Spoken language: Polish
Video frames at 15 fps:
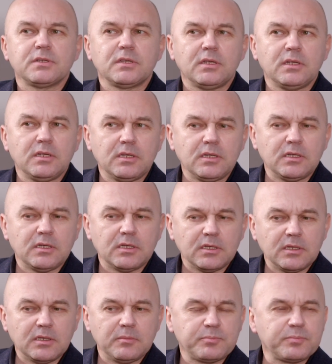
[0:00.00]
i,
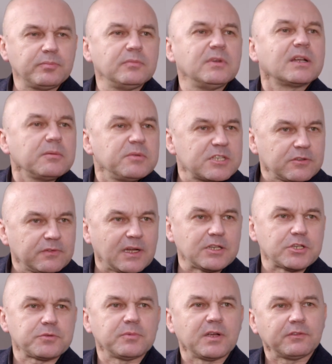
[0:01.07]
i
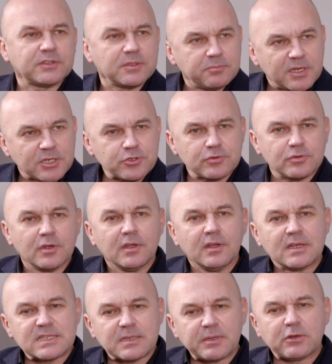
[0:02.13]
remisowaliśmy. A w tym meczu
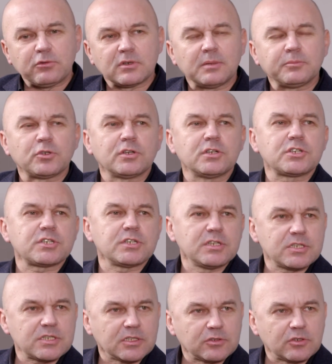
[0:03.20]
zabrakło nam trochę
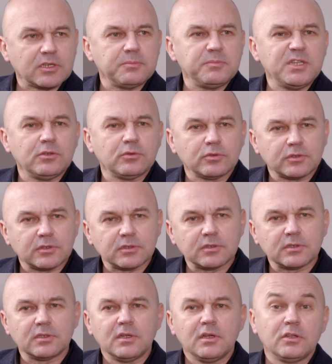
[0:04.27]
szczęścia, trochę minut,
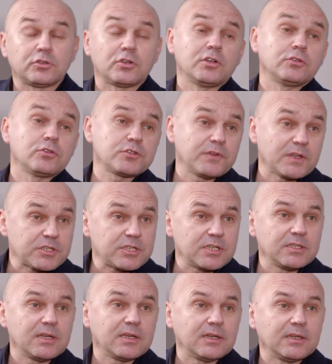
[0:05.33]
y, trochę
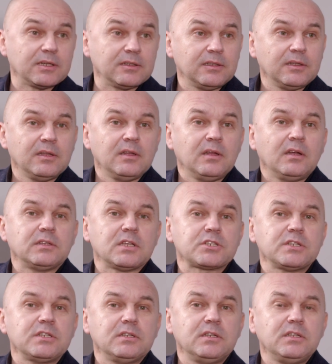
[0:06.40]
doświadczenia
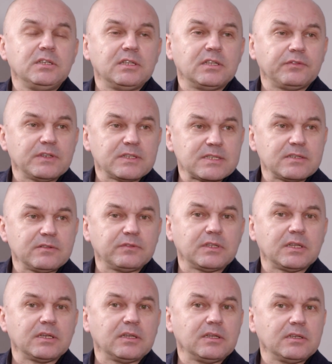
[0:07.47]
naszej linii
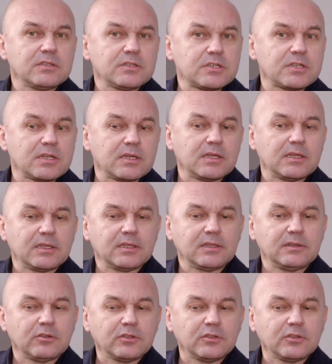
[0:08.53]
defensywnej, że no